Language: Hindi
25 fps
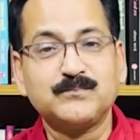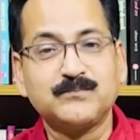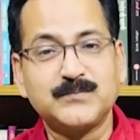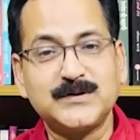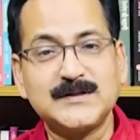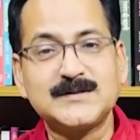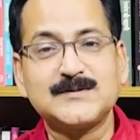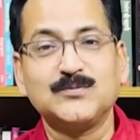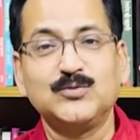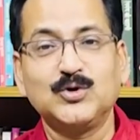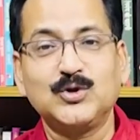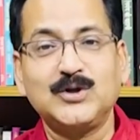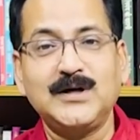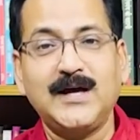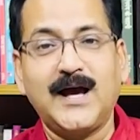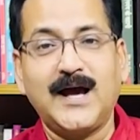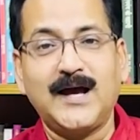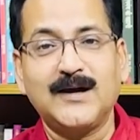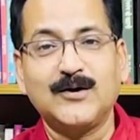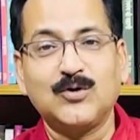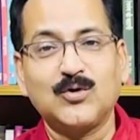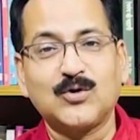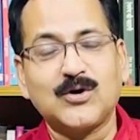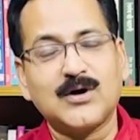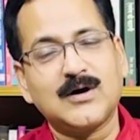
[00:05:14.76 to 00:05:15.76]
फेसबुकिया
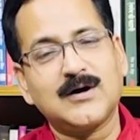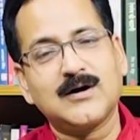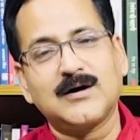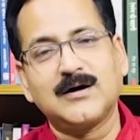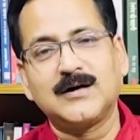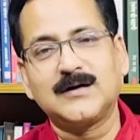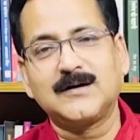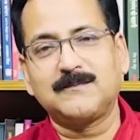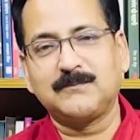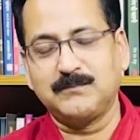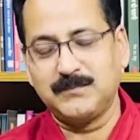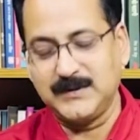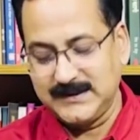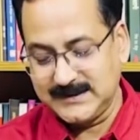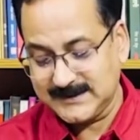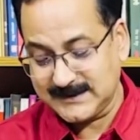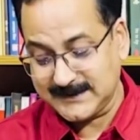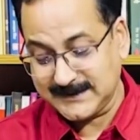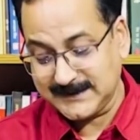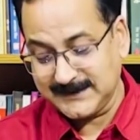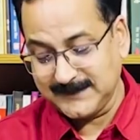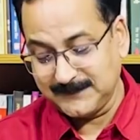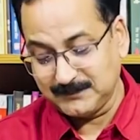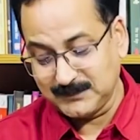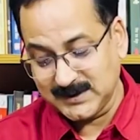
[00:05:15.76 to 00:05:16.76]
हैं वो कट पेस्ट
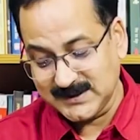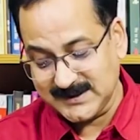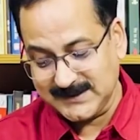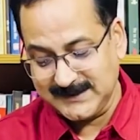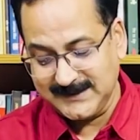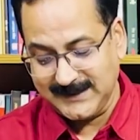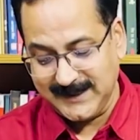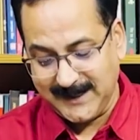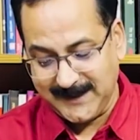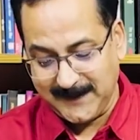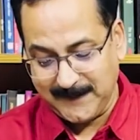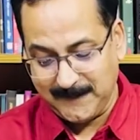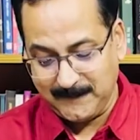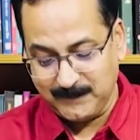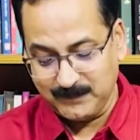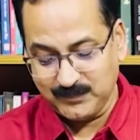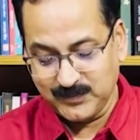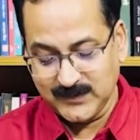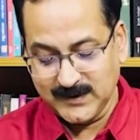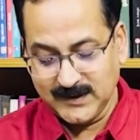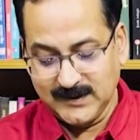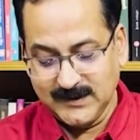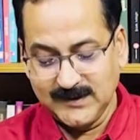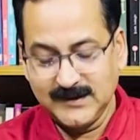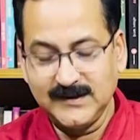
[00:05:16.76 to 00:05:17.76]
के मसीहा हैं
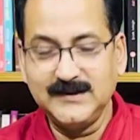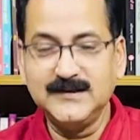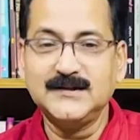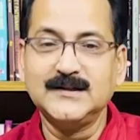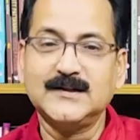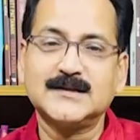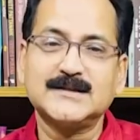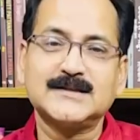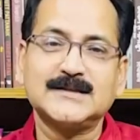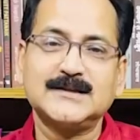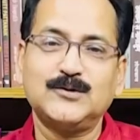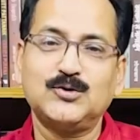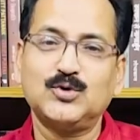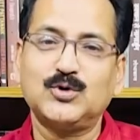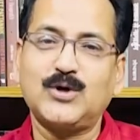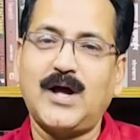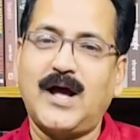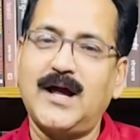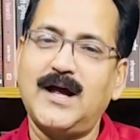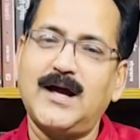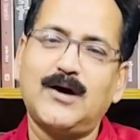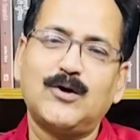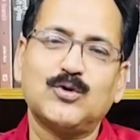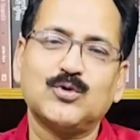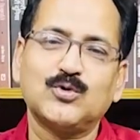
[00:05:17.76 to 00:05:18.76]
इधर से
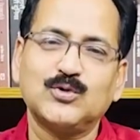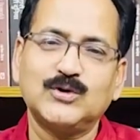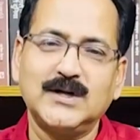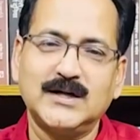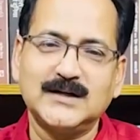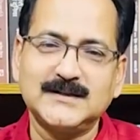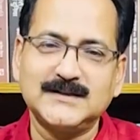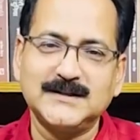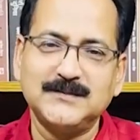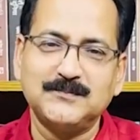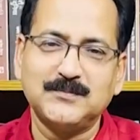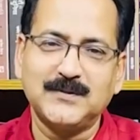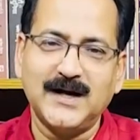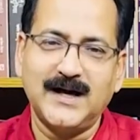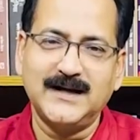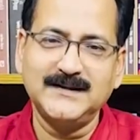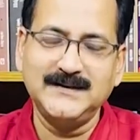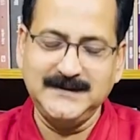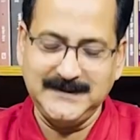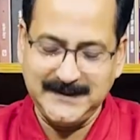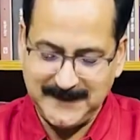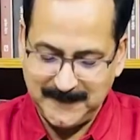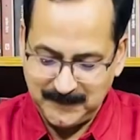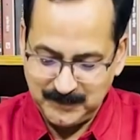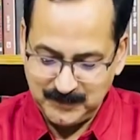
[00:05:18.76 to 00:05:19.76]
उठाया और उधर चिपका
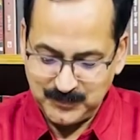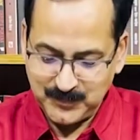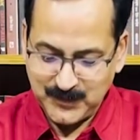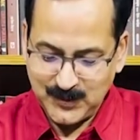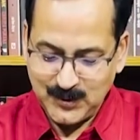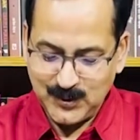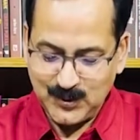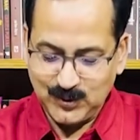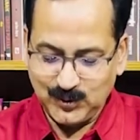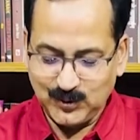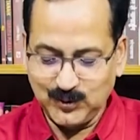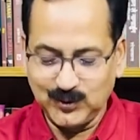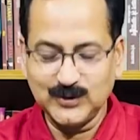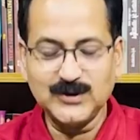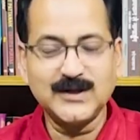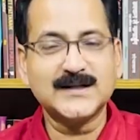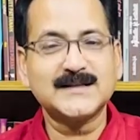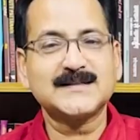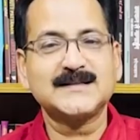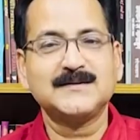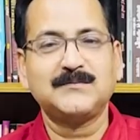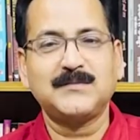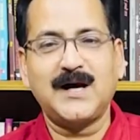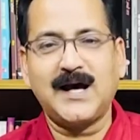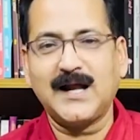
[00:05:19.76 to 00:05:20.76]
दिया उधर
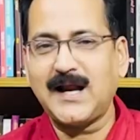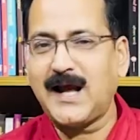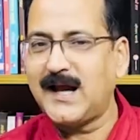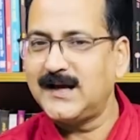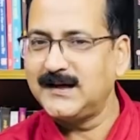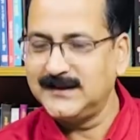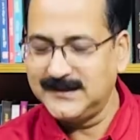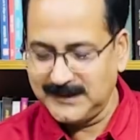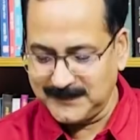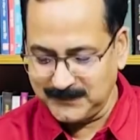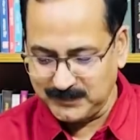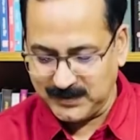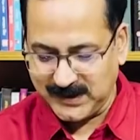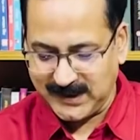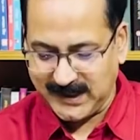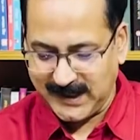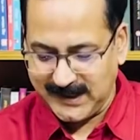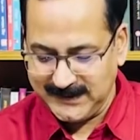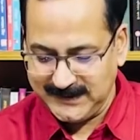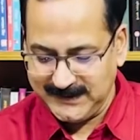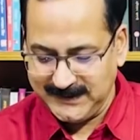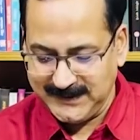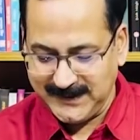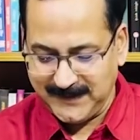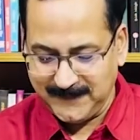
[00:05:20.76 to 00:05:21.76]
से मारा इधर पका
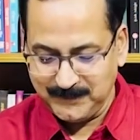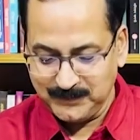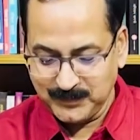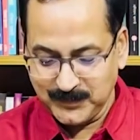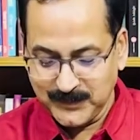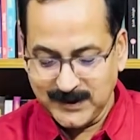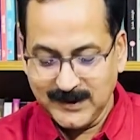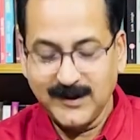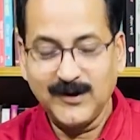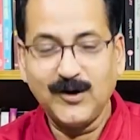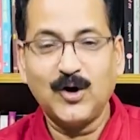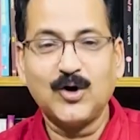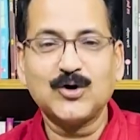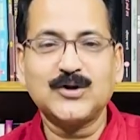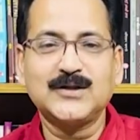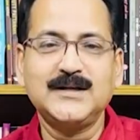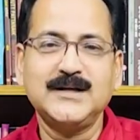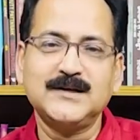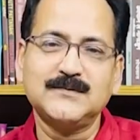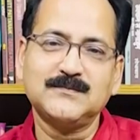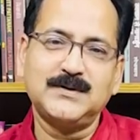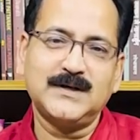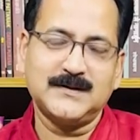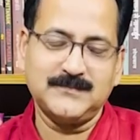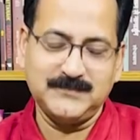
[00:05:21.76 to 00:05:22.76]
दिया और
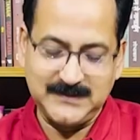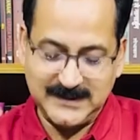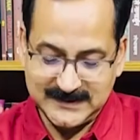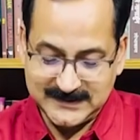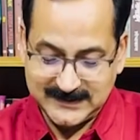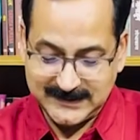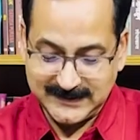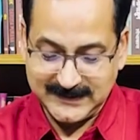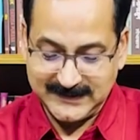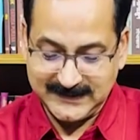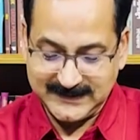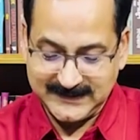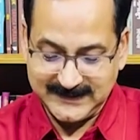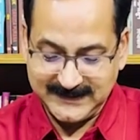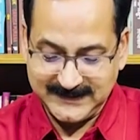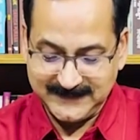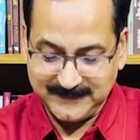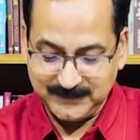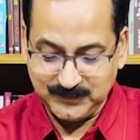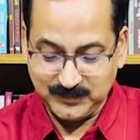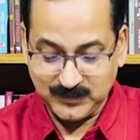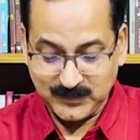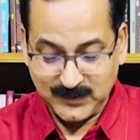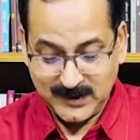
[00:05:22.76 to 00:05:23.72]
दिन भर व्यस्त रहते हैं